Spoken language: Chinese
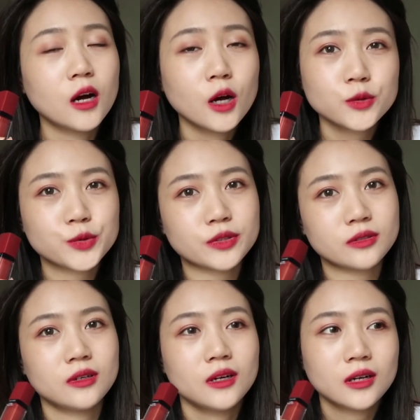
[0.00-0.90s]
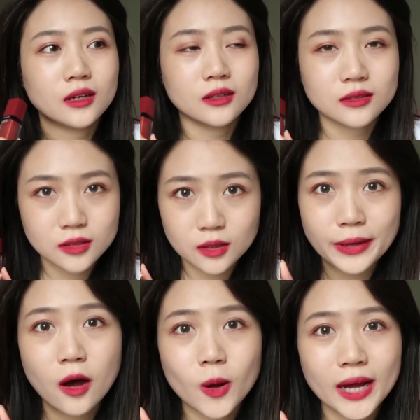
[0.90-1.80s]
就是呃特别
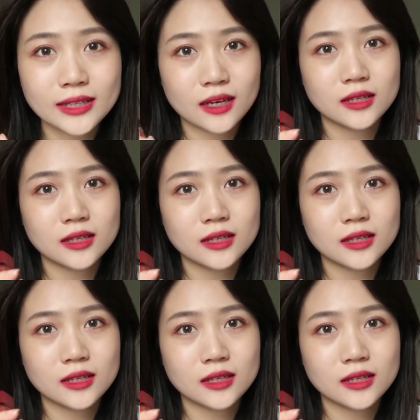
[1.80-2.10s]
好看那个颜色。